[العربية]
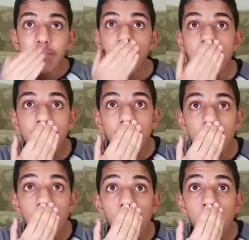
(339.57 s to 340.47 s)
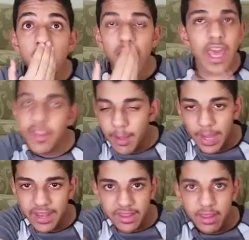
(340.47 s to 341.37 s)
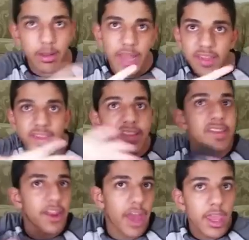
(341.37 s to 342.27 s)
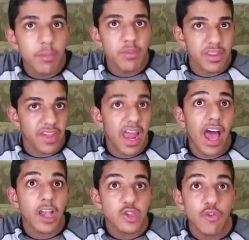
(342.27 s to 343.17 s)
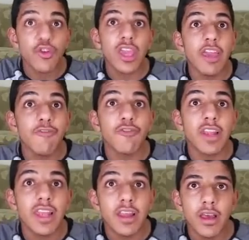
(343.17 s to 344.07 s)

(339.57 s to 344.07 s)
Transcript: مجنون غير طبعا الاسيست الرهيب من صلاح شوفوا كيف ال...